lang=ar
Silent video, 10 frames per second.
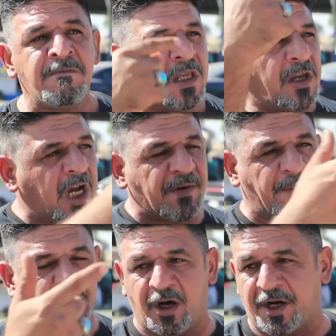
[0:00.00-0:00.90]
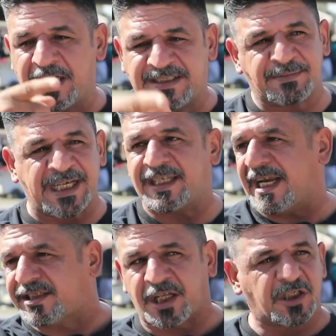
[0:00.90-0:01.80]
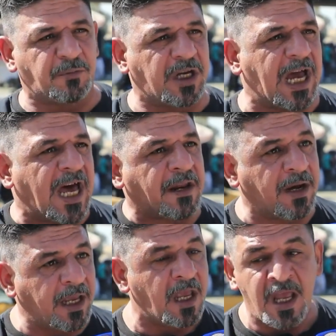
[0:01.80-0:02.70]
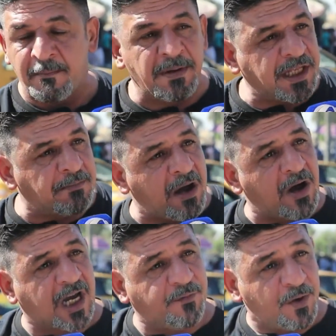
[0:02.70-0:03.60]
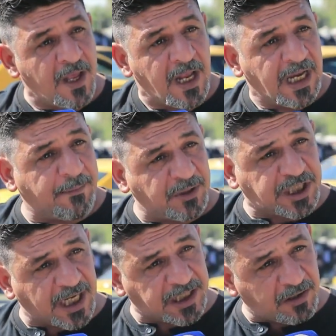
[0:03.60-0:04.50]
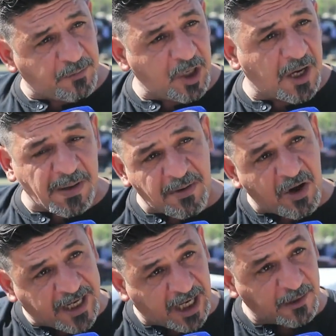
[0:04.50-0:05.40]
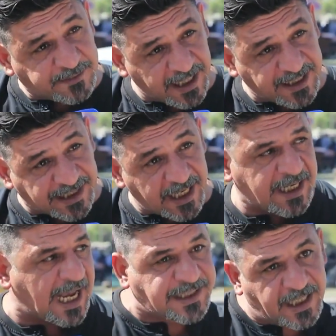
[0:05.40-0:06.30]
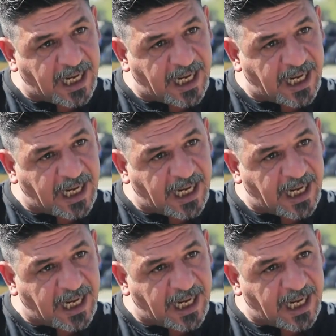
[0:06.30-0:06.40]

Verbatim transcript: يوقف ابو اللوري يلزم سيد رئيس رطبوك غرمه مثل ما واقف لابو تشارجر وابو ما واقع لهم سلك سلك